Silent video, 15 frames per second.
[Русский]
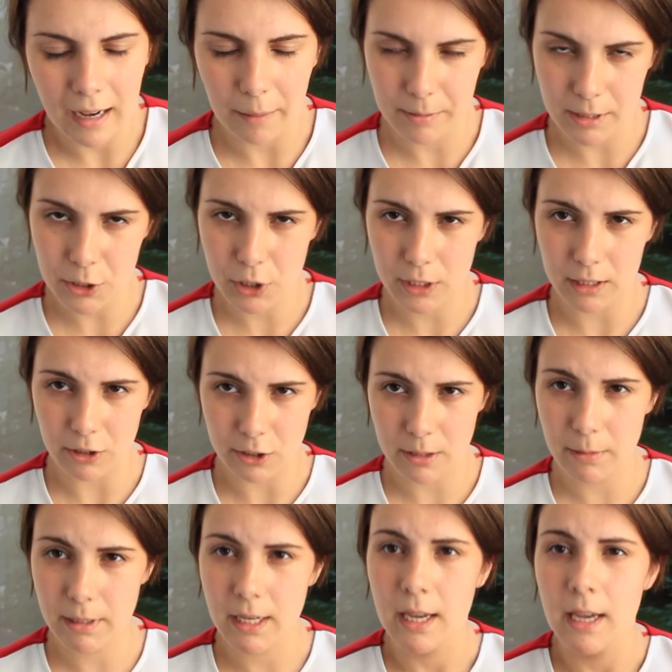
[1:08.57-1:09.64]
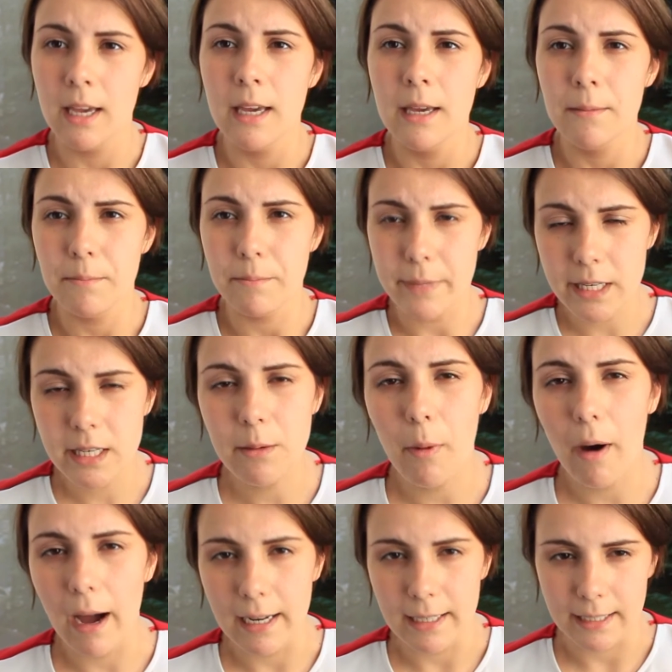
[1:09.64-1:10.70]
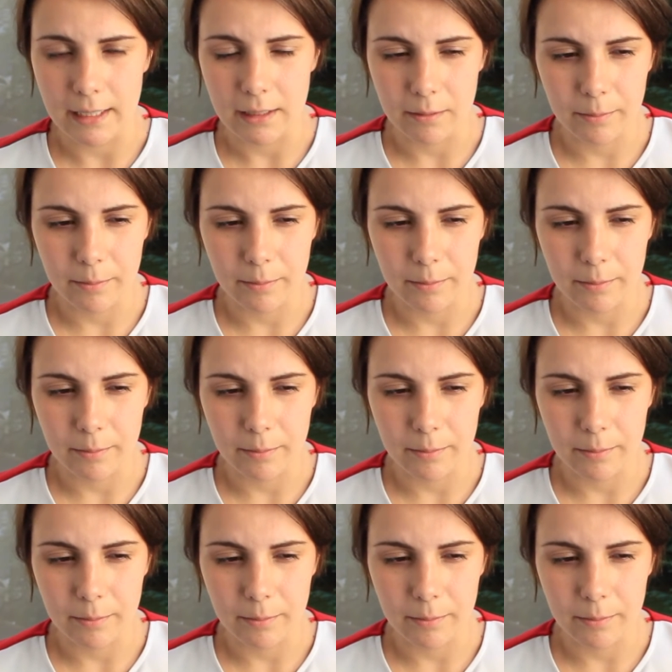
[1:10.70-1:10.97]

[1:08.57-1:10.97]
аптечка должна быть минимальной.